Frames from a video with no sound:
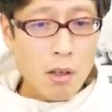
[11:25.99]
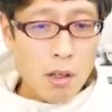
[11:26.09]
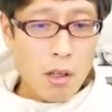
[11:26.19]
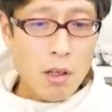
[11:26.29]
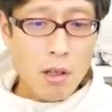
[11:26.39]

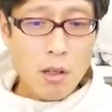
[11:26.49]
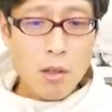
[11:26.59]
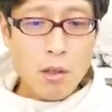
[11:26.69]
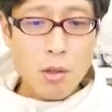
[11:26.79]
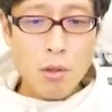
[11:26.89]
ええ
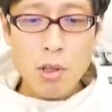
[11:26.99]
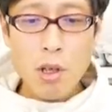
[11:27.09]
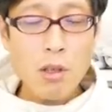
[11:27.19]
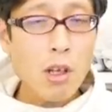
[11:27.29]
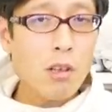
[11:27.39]
拒否
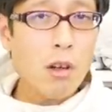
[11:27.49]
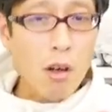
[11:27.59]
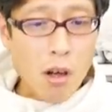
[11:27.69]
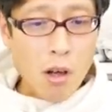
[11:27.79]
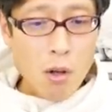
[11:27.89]
権ないんだ
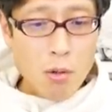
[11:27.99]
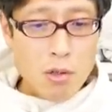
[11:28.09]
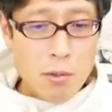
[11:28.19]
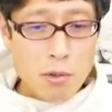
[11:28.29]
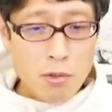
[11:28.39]
から
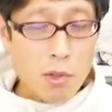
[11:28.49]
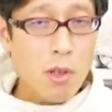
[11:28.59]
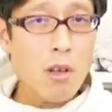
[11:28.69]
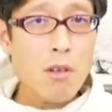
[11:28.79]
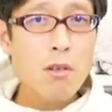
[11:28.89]
自分は
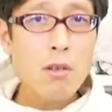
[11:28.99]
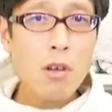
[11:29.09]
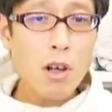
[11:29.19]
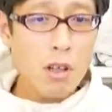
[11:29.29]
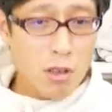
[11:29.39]
ね
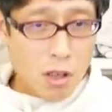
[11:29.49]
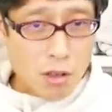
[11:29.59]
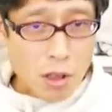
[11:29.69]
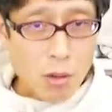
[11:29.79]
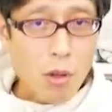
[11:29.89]
会員な
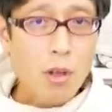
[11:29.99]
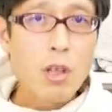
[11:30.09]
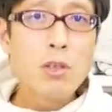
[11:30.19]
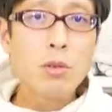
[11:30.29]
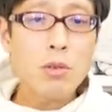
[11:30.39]
んだと
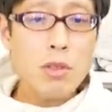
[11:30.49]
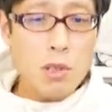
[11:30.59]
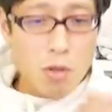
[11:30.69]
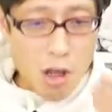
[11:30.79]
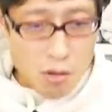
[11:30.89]
その
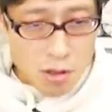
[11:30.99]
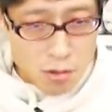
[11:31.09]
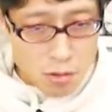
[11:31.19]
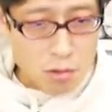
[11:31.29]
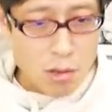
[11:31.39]
地位を確認
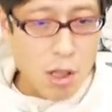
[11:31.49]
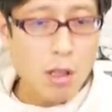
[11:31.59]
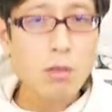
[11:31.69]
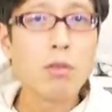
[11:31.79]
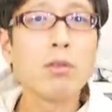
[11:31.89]
する訴え
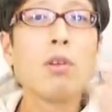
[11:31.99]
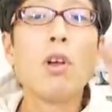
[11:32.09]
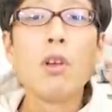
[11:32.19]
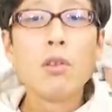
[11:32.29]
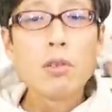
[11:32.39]
だって言って